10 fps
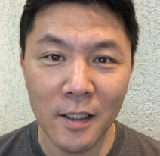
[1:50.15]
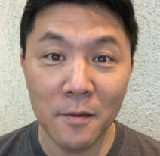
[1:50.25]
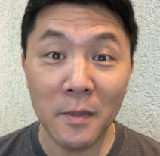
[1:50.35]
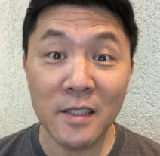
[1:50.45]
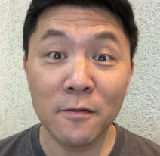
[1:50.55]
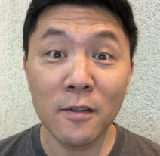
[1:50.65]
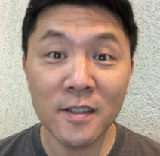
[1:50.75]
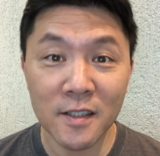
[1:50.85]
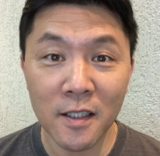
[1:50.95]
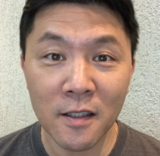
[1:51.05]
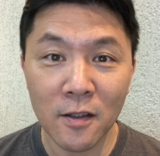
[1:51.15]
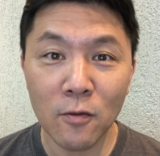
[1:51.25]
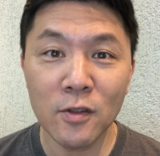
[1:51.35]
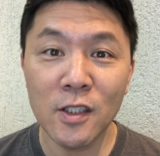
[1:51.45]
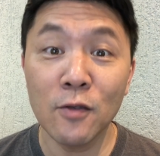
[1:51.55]
mas você
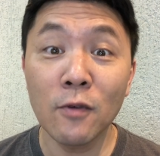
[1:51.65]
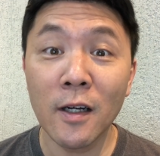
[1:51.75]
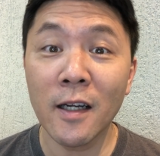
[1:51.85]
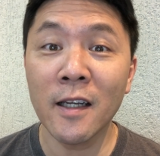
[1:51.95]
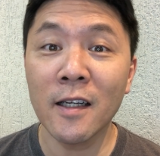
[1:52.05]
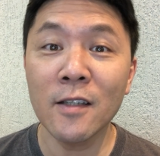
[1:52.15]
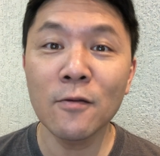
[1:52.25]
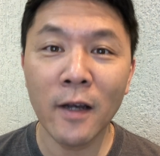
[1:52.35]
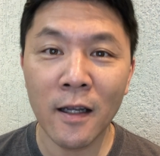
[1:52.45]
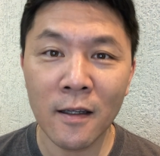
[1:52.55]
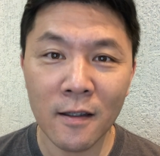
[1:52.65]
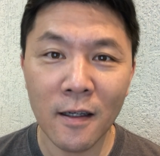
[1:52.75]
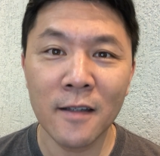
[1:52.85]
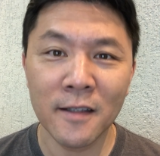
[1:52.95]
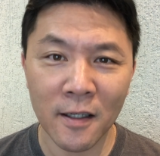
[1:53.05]
continua carregando ela
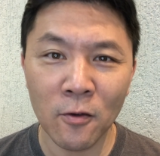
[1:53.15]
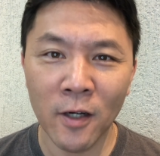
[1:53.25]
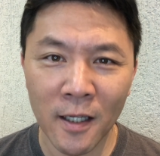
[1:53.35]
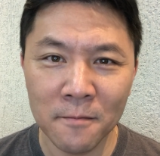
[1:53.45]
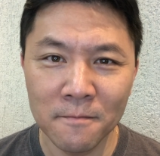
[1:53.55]
até agora.